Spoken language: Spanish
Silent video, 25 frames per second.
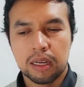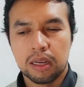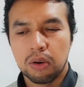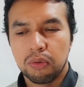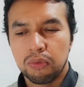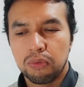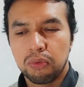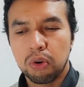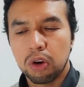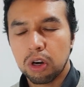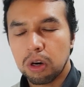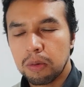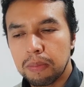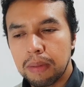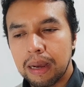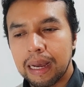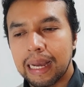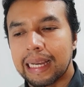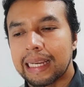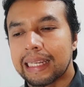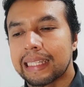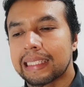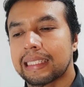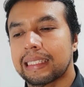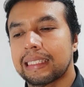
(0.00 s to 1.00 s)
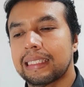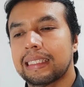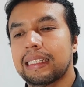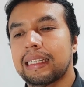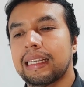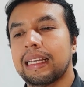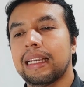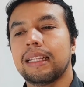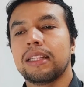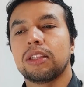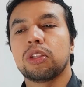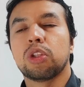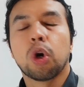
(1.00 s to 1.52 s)
formas
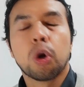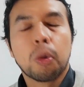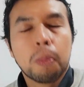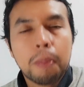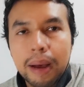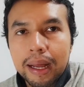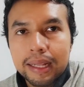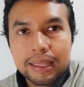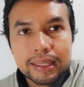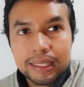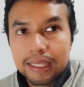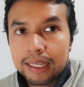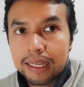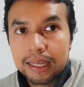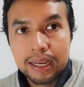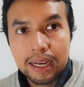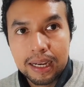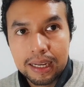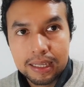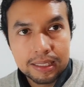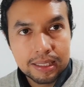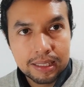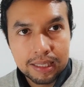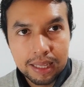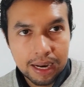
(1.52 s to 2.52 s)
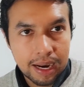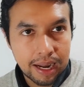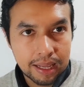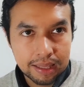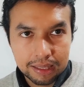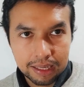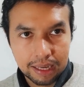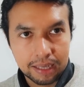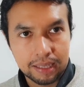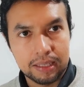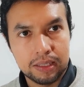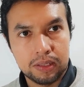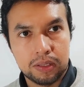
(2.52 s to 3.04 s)
dogmáticas de la
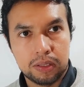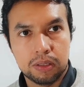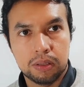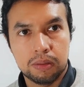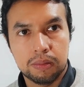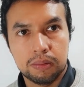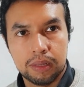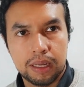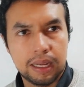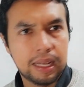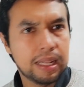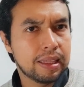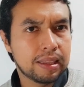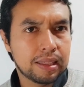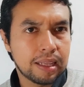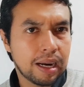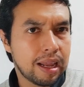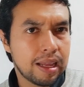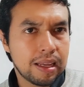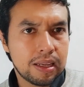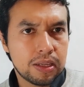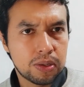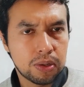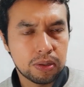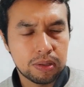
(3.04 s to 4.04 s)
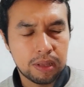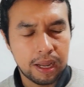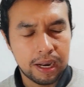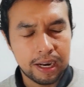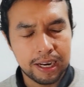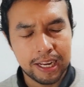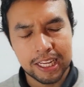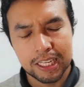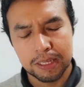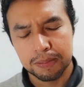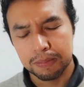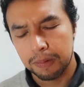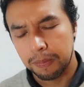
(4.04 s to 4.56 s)
tradición, el
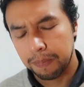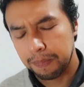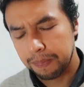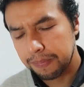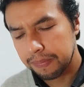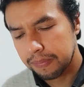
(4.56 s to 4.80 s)
tradicionalismo.